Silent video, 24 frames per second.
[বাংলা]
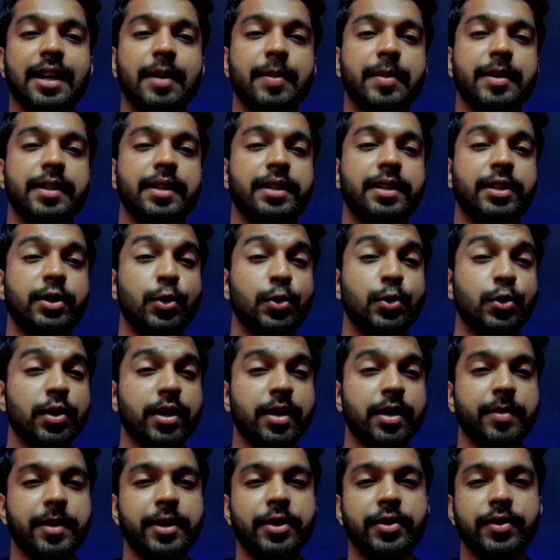আপনাদের
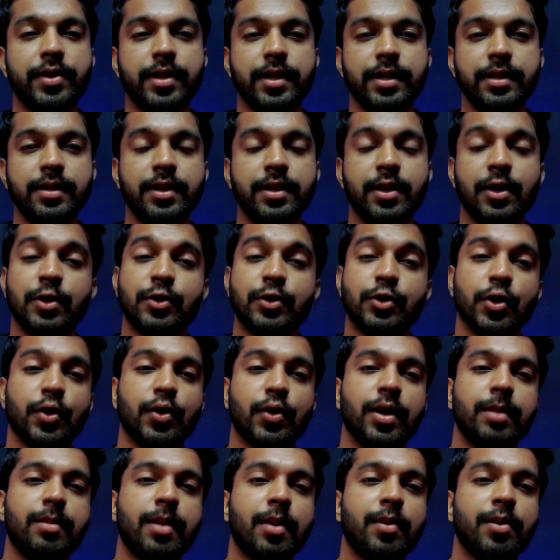টিউটোরিয়াল ভিডিওতে
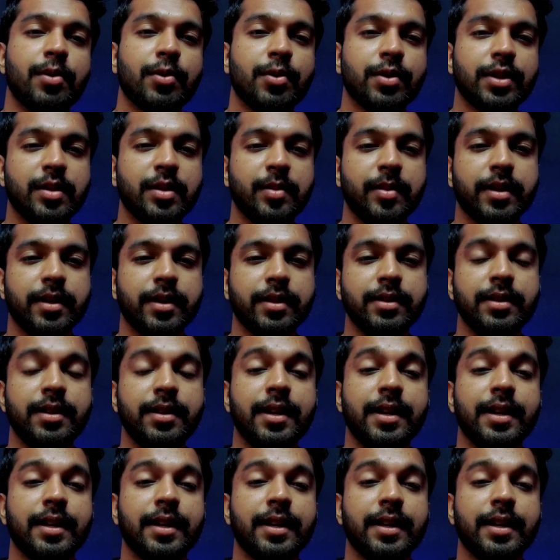সকলেই ব্যবহার করতে পারেন